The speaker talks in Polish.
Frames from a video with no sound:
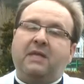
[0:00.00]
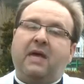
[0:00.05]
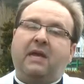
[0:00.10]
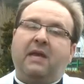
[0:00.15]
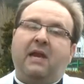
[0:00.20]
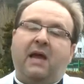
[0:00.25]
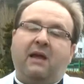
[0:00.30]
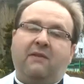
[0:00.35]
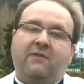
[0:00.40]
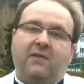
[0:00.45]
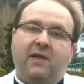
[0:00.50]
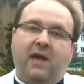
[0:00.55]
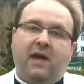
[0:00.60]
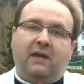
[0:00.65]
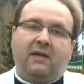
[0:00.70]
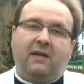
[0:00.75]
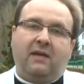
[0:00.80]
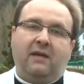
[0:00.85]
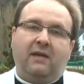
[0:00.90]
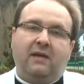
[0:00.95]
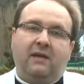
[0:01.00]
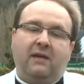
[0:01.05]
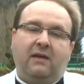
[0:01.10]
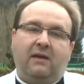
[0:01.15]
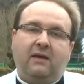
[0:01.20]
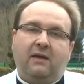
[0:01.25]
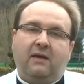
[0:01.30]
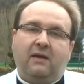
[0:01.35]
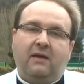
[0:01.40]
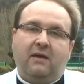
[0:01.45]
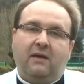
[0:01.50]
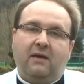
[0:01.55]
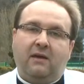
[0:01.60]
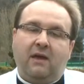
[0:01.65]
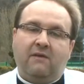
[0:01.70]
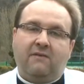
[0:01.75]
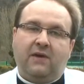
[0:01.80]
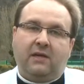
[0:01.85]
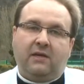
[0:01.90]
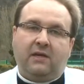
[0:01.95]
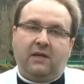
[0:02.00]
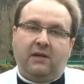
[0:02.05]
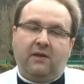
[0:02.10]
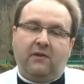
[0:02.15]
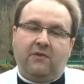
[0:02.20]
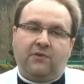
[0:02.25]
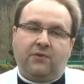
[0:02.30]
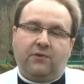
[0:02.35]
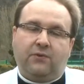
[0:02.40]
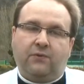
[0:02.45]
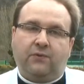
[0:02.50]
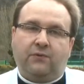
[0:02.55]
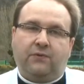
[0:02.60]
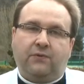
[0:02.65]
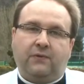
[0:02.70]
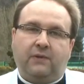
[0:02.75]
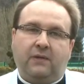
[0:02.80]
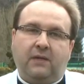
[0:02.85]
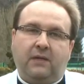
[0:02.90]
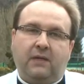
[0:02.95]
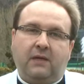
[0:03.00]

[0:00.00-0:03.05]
na relacjach ewangelistów.